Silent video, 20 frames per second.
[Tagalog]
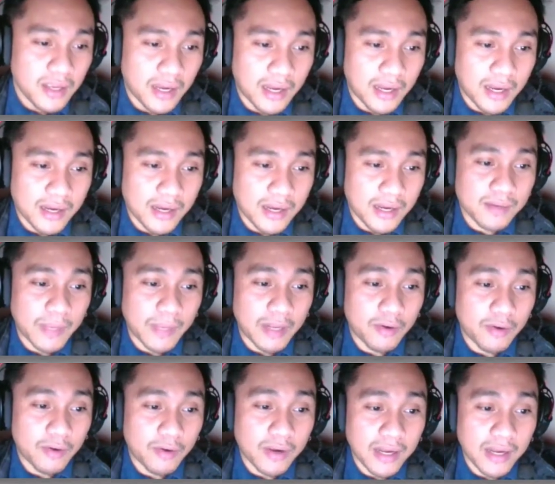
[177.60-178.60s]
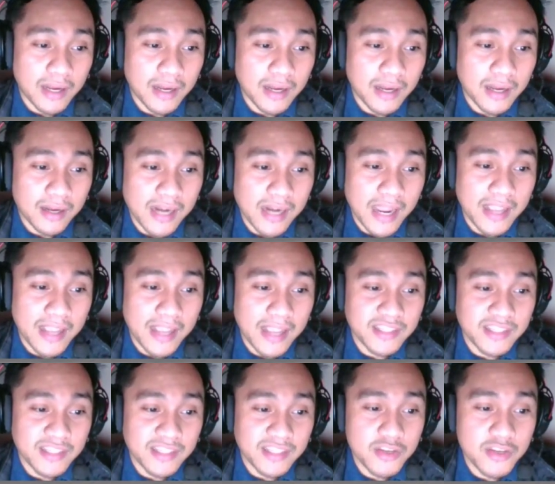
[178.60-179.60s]
uh, meron kang client
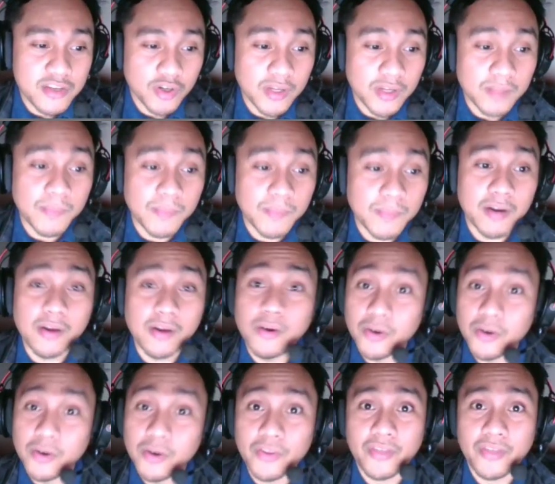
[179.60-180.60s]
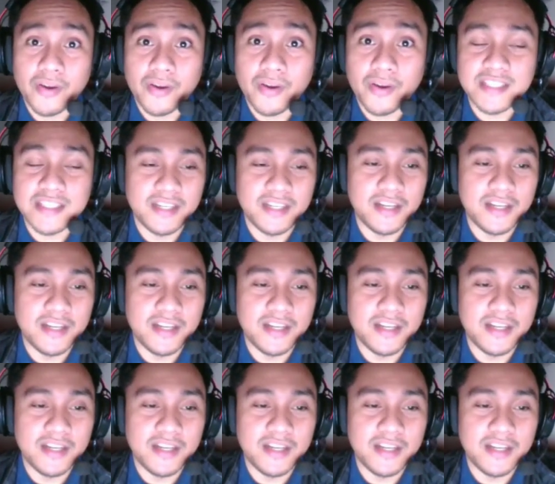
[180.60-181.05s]
signature at meron kang authorized